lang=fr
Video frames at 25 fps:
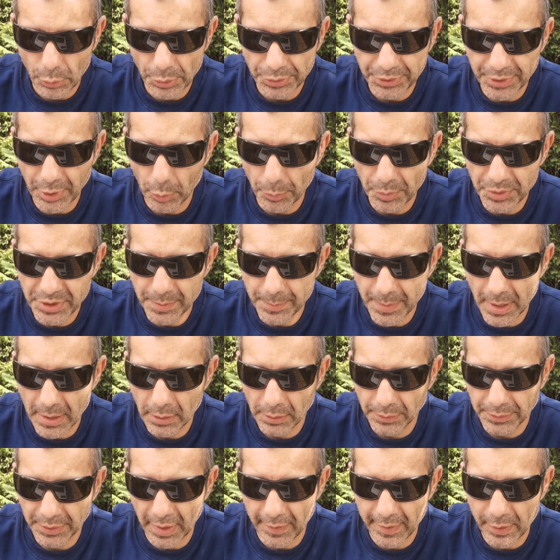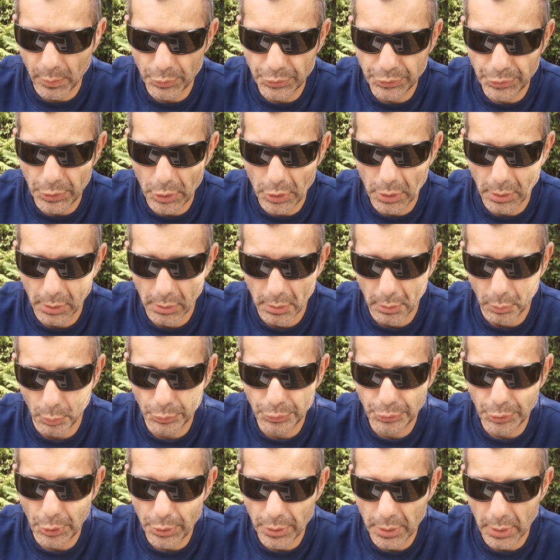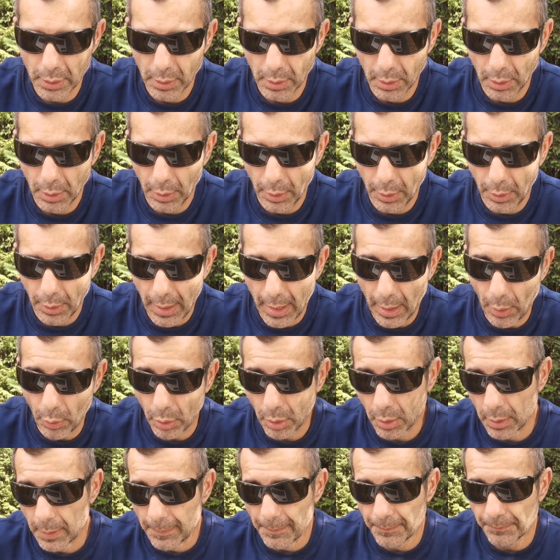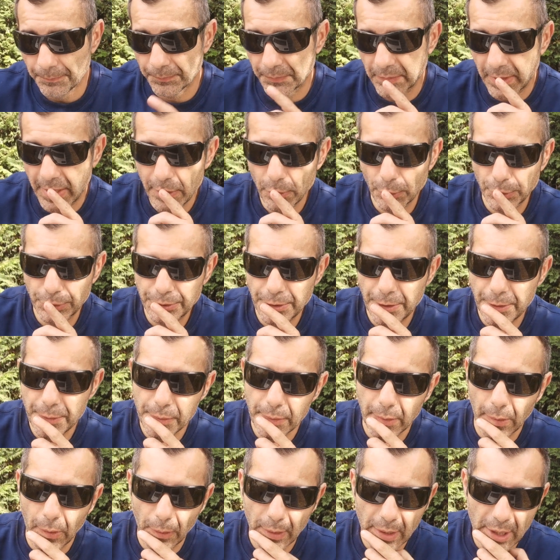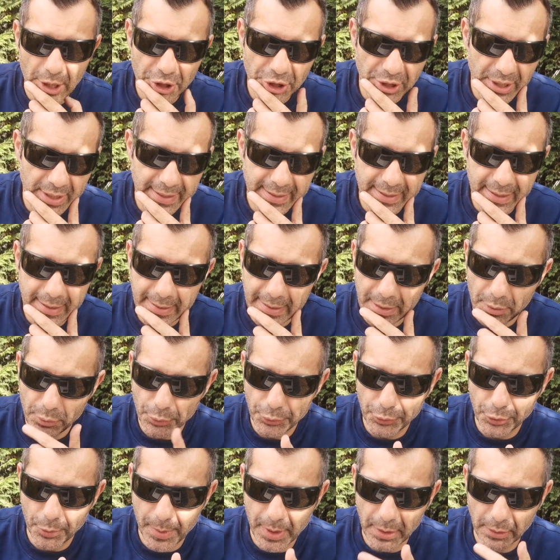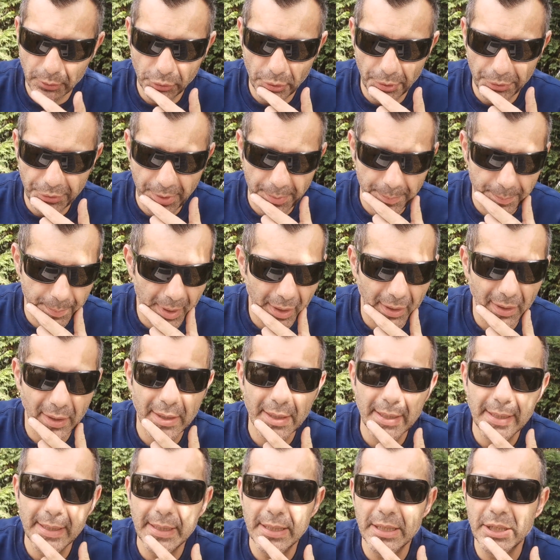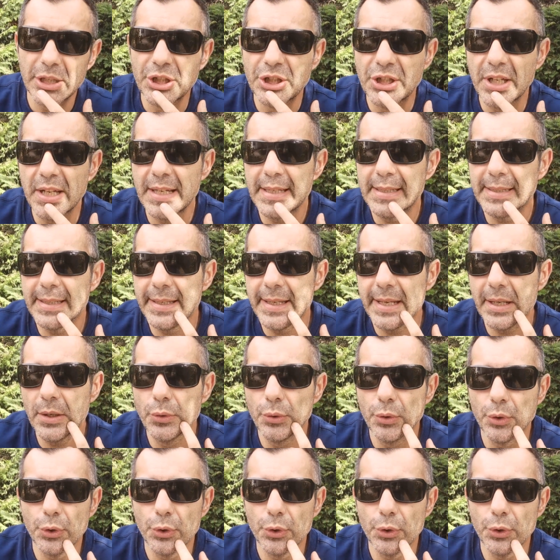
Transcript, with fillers: Le temps optimal, travail au seuil, au seuil. Alors, ah, travail au seuil. Alors là, j'ai essayé, justement, tu t'en parles, j'ai essayé